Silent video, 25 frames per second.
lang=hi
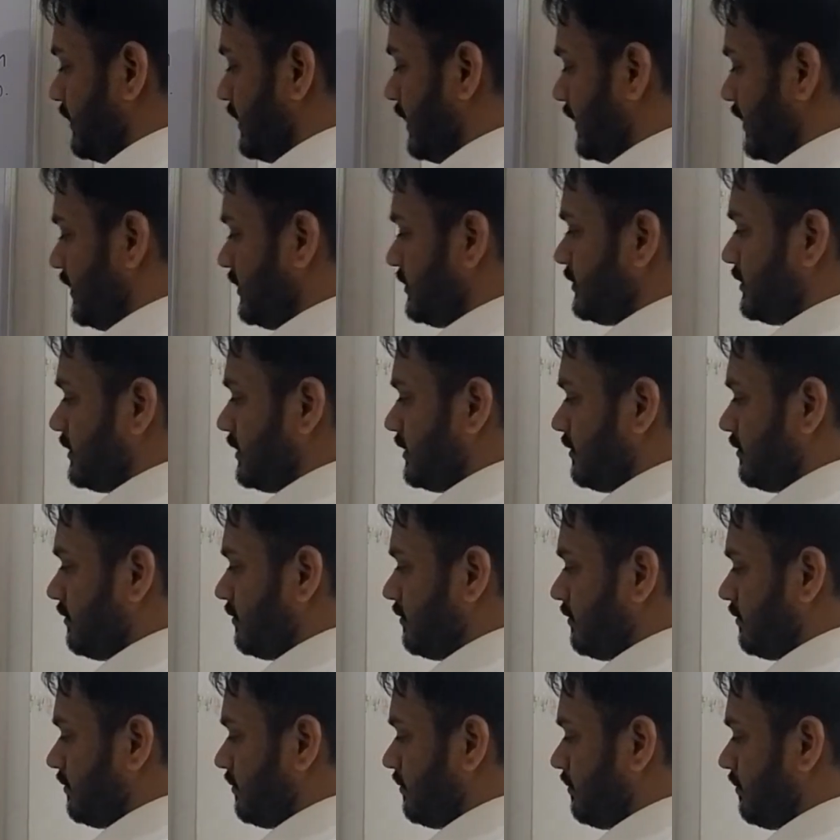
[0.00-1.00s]
दैट इज़
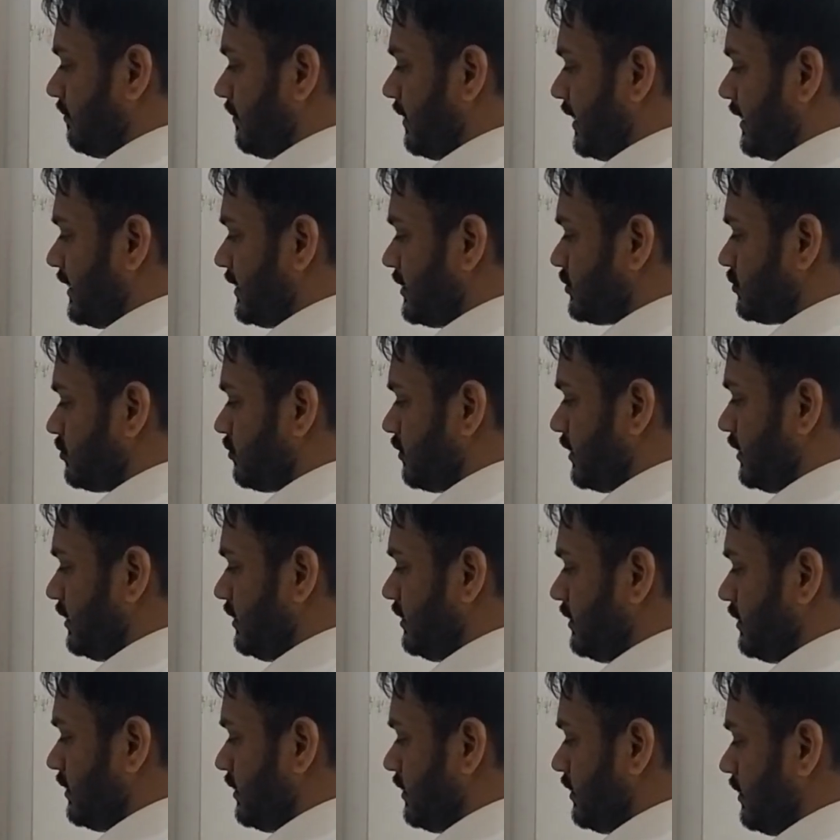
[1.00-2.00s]
माइनस
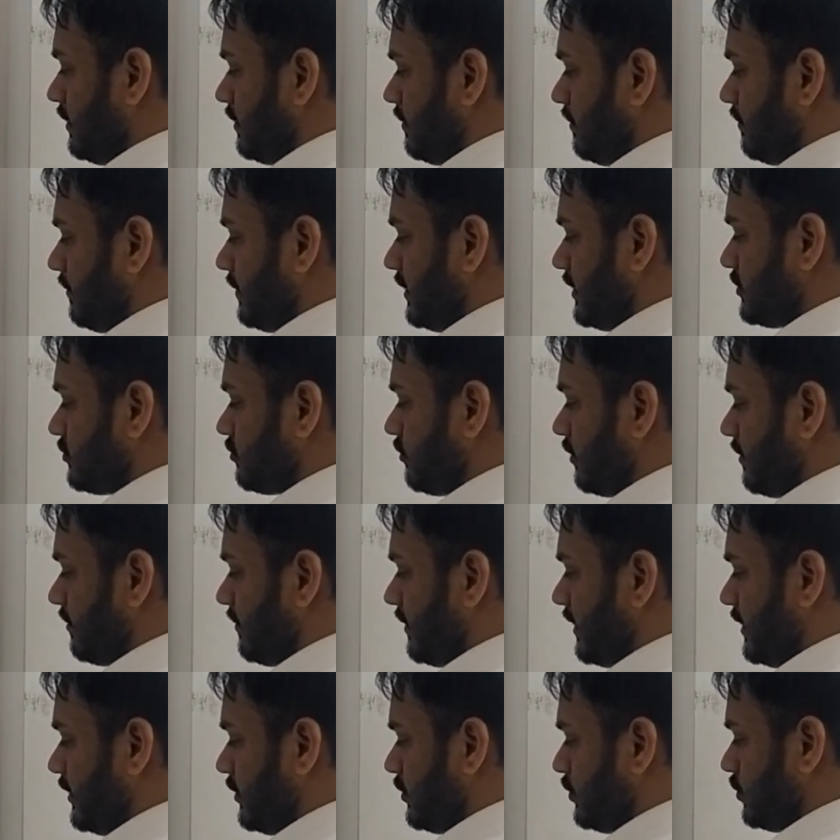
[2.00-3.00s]
वन प्लस
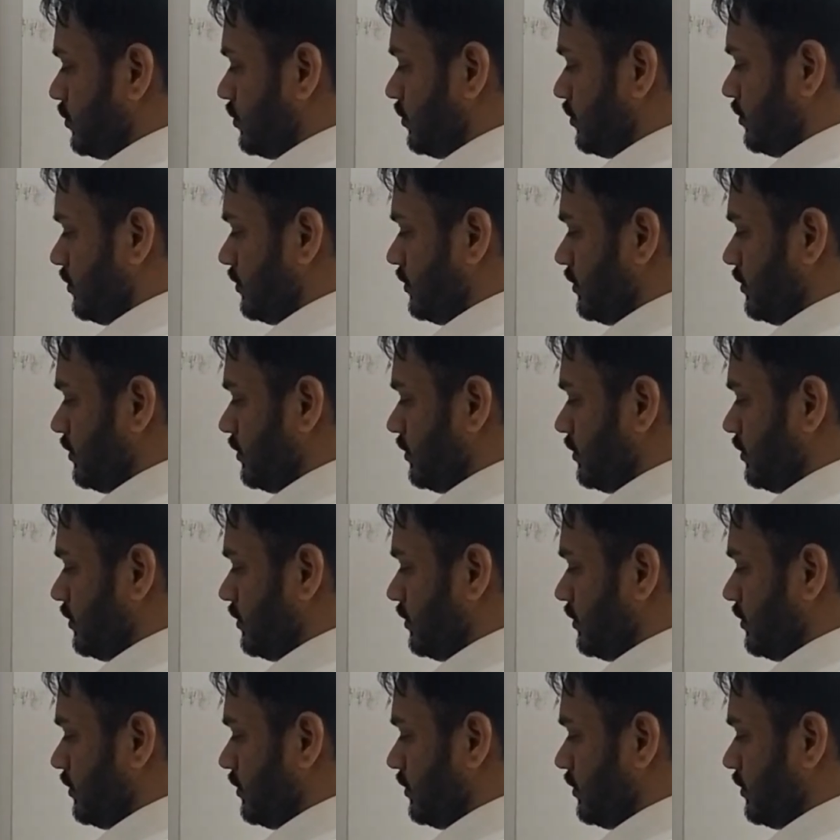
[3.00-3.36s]
वन बाई टू